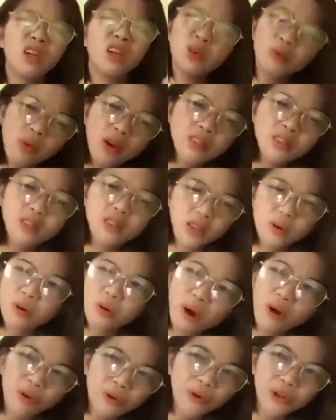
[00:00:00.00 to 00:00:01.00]
Carry one
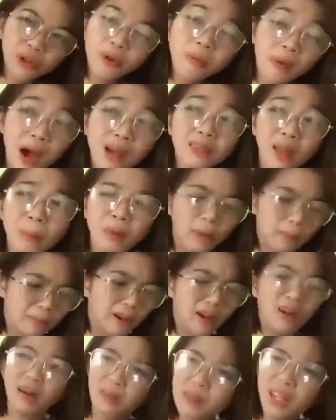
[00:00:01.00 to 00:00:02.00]
siguro ako, no, ma?
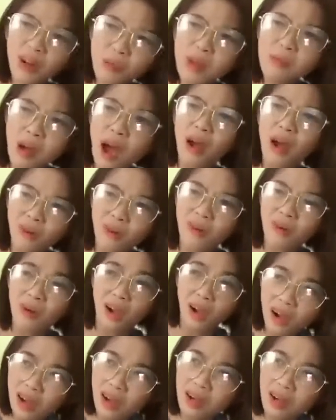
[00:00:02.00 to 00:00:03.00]
Tama ba? Mag-carry one ba
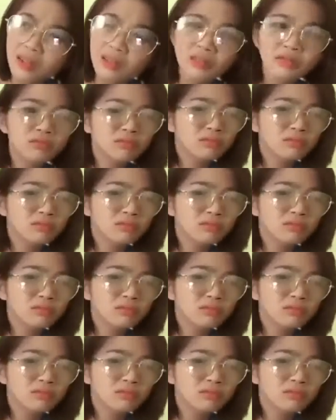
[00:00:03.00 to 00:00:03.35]
ako, ha?